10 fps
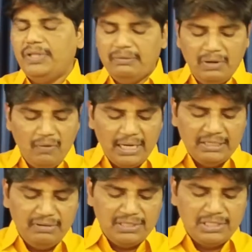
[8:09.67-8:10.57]
దేవుని
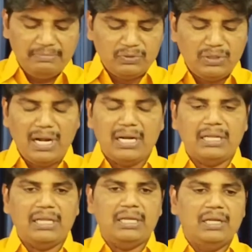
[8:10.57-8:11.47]
వాక్యం ఏం
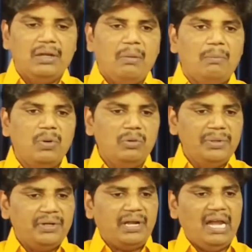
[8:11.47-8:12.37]
చెప్తుందనంటే
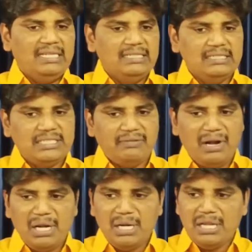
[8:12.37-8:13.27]
భూమి యొక్క ఈ చివర
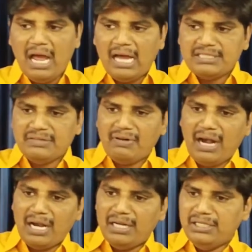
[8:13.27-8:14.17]
నుండి ఆ
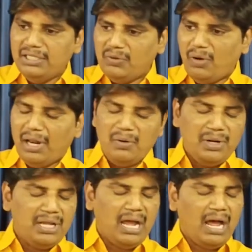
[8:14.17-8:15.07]
చివరకు అంటే ఈ కొన
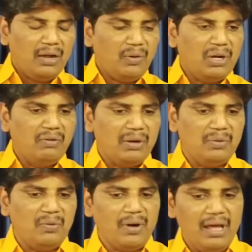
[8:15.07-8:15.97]
నుండి ఆ కొన
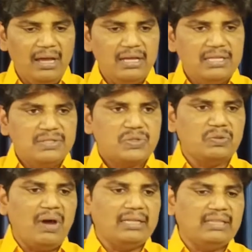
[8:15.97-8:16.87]
వరకు కూడా
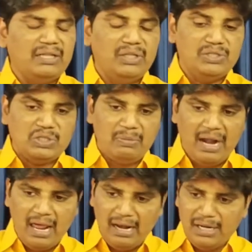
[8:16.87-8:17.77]
సువార్త
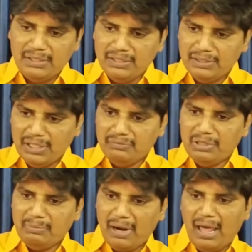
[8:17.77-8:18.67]
అందించబడాలనేది
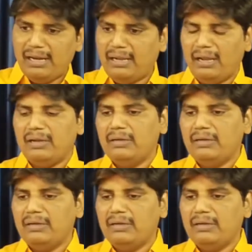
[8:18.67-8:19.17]
దేవుని ప్రణాళిక